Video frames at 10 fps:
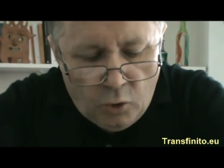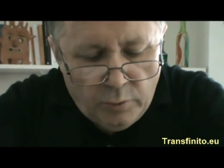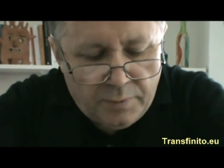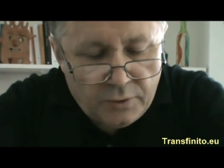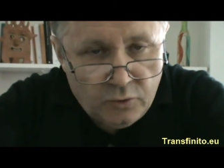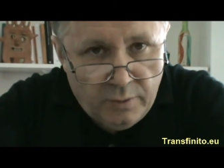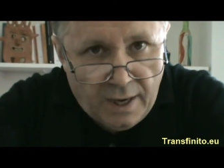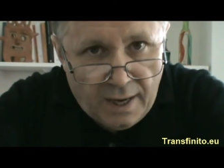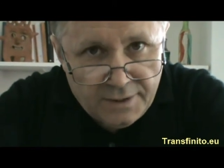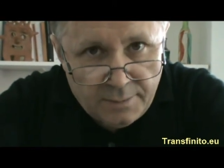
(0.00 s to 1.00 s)
come
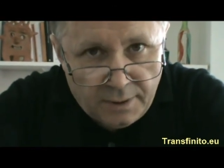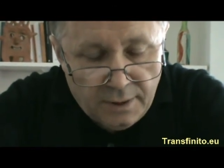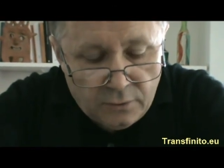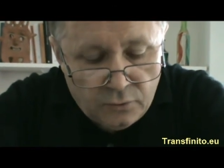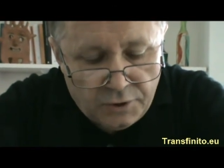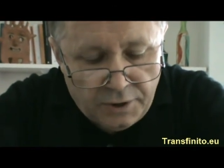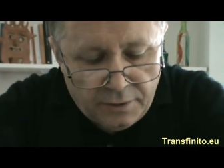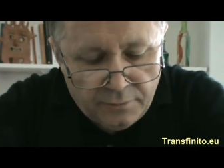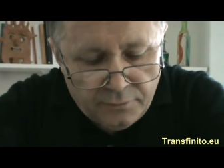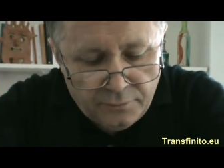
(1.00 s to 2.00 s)
presume l'algebra della
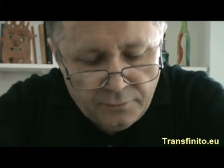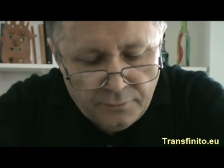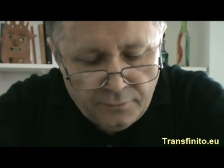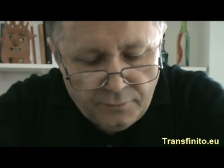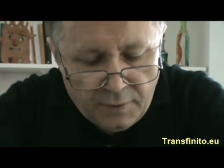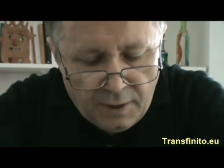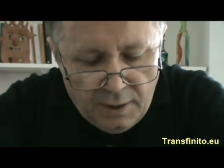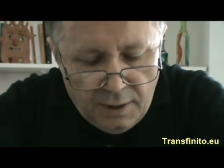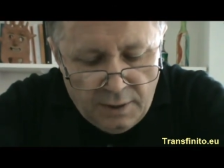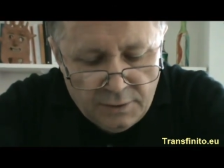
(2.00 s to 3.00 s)
cucina.
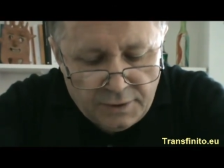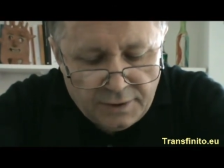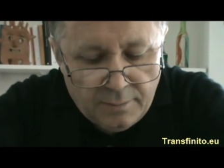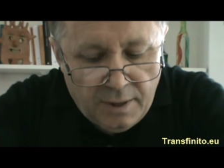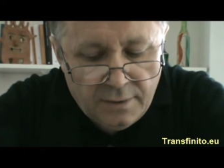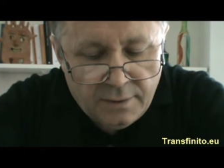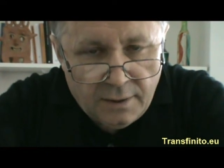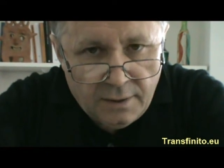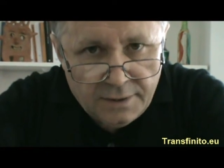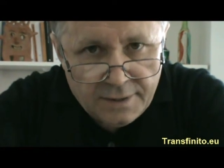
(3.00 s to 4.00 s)

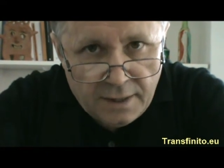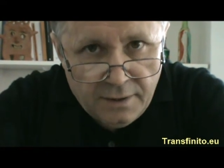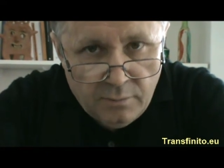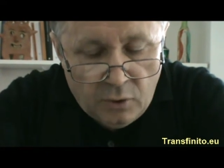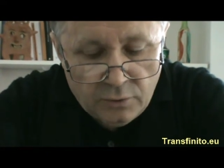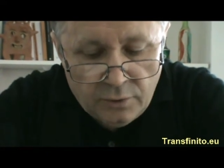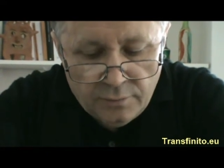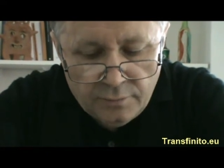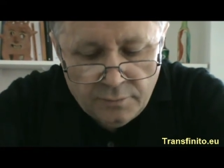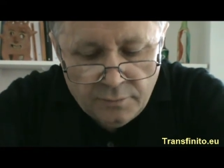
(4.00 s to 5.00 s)
Certamente il sale del
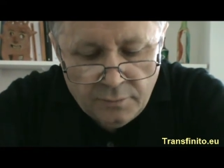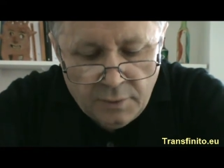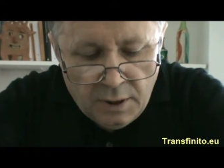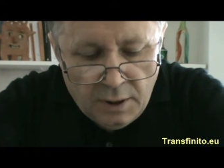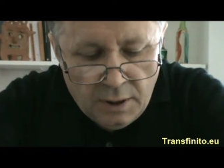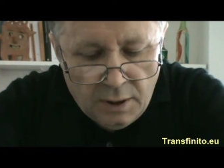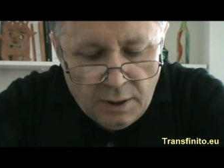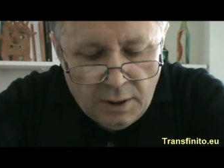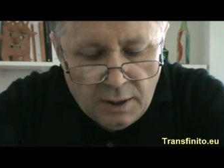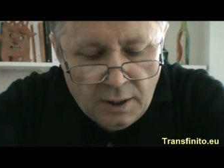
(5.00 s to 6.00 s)
mondo
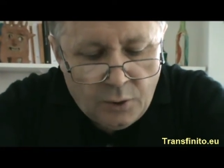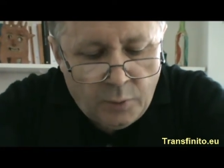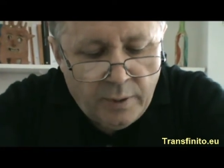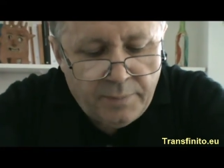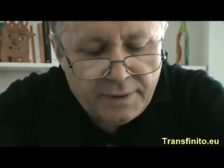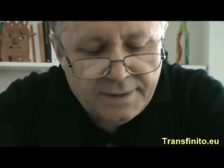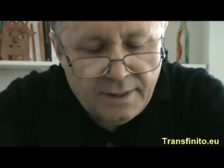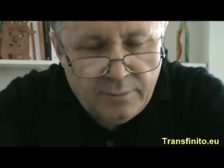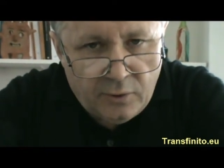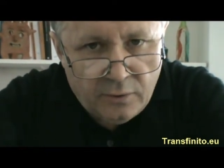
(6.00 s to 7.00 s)
è come il
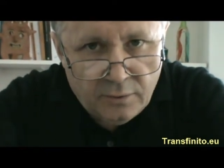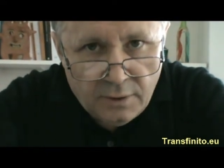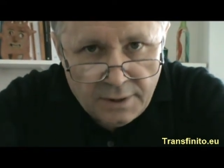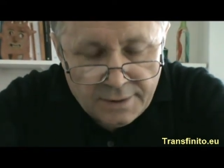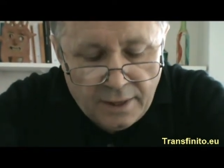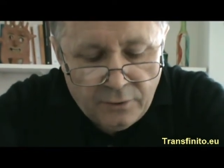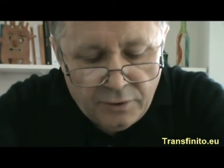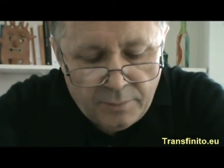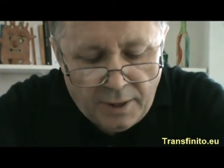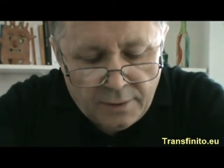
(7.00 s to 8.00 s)
prezzemolo che sta in
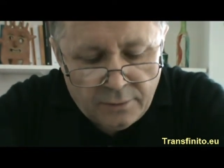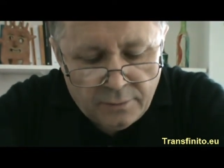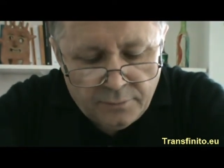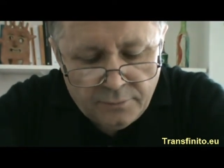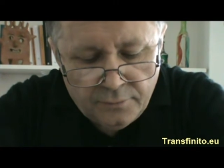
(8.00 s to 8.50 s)
ogni piatto.